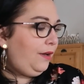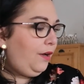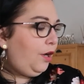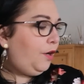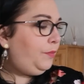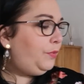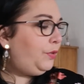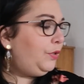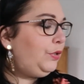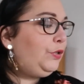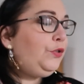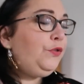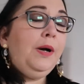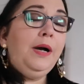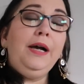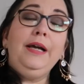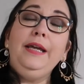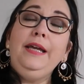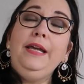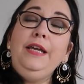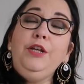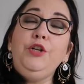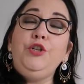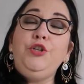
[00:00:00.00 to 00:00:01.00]
les robes de
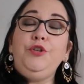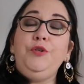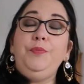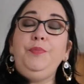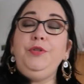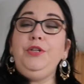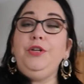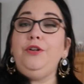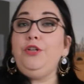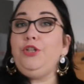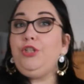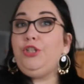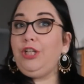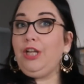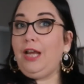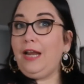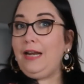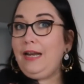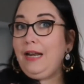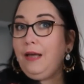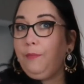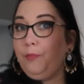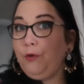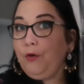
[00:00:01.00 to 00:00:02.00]
soirée. Je pioche
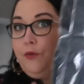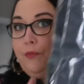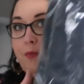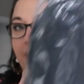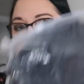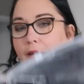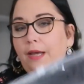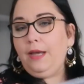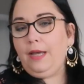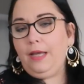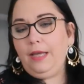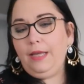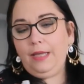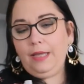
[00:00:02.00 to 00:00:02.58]
la première